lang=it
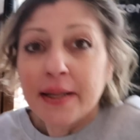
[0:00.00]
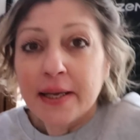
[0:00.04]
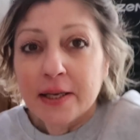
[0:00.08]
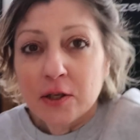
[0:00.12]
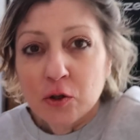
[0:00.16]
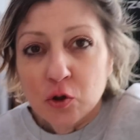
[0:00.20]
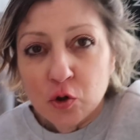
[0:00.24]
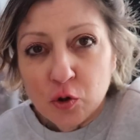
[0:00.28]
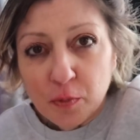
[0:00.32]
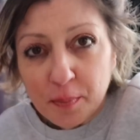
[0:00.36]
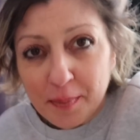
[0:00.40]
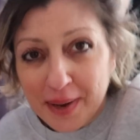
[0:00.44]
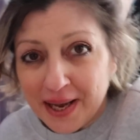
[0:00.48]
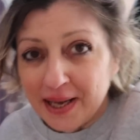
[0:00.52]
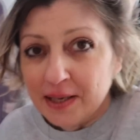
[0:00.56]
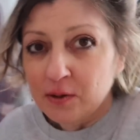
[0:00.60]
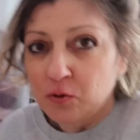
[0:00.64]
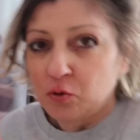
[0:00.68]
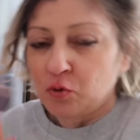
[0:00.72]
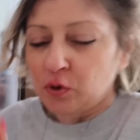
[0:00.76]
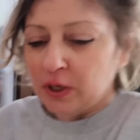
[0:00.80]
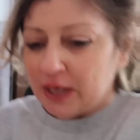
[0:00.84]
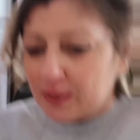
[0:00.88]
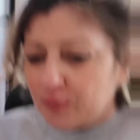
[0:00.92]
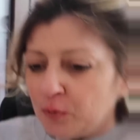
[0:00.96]
adesso
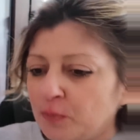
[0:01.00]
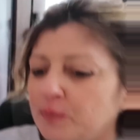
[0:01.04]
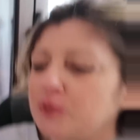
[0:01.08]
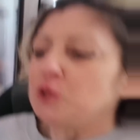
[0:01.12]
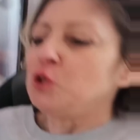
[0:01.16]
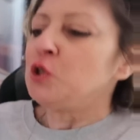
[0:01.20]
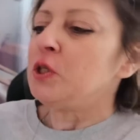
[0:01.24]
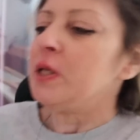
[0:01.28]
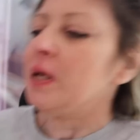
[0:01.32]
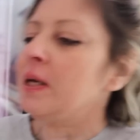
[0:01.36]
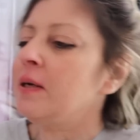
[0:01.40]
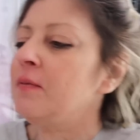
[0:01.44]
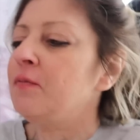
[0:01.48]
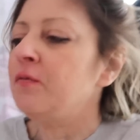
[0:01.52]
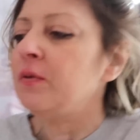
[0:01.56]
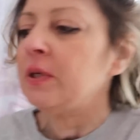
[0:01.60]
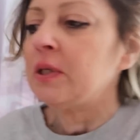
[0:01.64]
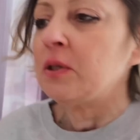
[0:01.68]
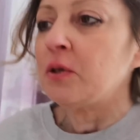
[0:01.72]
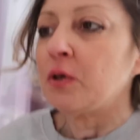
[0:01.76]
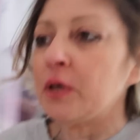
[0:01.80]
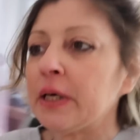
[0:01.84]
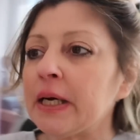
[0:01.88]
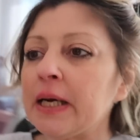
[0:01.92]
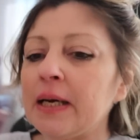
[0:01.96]
metto le pubblicità al
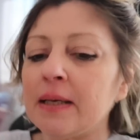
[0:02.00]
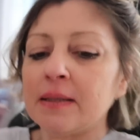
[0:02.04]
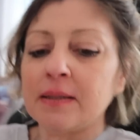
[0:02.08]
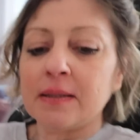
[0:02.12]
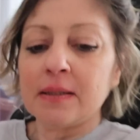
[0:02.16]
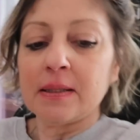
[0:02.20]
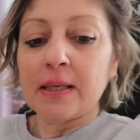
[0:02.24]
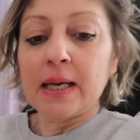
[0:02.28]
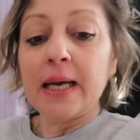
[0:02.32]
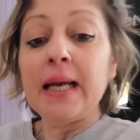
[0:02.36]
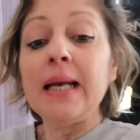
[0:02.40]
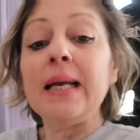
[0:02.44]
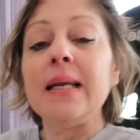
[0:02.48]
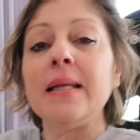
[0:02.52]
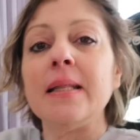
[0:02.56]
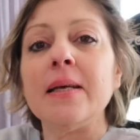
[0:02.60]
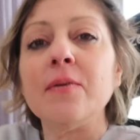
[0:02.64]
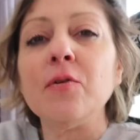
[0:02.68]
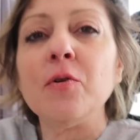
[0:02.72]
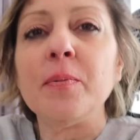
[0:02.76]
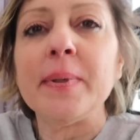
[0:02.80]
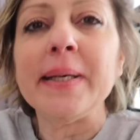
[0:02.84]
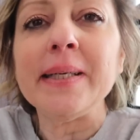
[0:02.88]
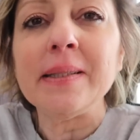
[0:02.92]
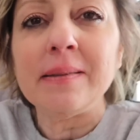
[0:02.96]
video ragazze e le
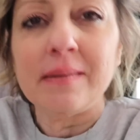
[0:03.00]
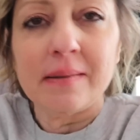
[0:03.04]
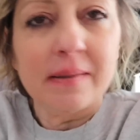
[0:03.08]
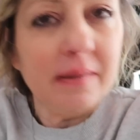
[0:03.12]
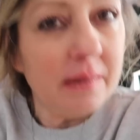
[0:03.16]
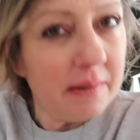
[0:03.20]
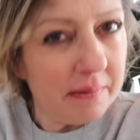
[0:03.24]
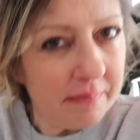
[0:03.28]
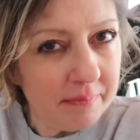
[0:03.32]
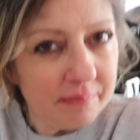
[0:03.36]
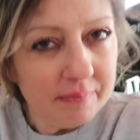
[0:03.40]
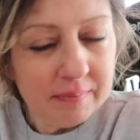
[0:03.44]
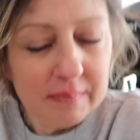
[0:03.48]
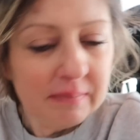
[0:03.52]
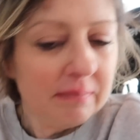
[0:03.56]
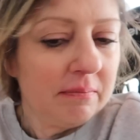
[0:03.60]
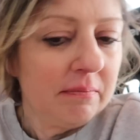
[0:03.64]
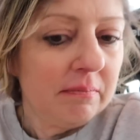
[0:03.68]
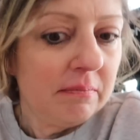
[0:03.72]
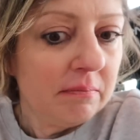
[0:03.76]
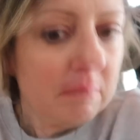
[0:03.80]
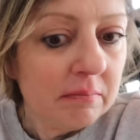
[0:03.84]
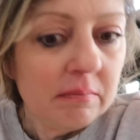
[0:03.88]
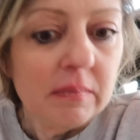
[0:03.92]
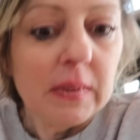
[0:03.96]
devo mettere
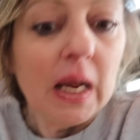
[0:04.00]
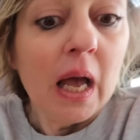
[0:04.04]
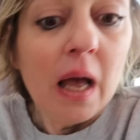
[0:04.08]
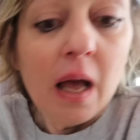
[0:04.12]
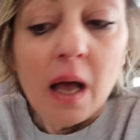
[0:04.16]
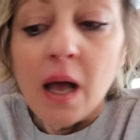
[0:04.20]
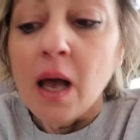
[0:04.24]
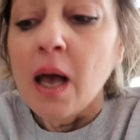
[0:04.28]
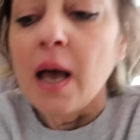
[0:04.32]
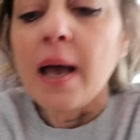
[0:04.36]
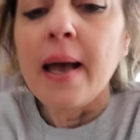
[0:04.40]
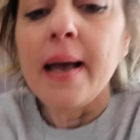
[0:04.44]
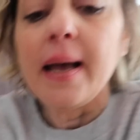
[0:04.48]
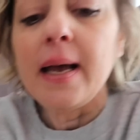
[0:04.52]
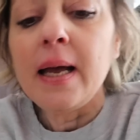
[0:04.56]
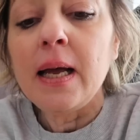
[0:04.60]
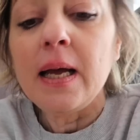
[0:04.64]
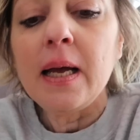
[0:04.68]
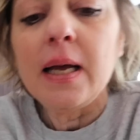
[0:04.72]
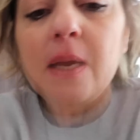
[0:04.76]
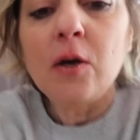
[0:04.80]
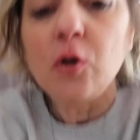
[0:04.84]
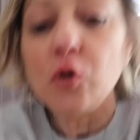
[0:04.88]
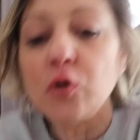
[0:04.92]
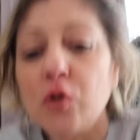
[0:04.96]

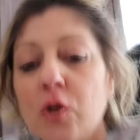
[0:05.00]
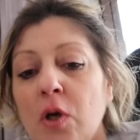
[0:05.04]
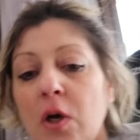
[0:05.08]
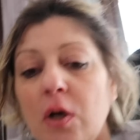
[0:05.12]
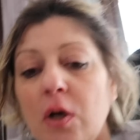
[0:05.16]
eh, lo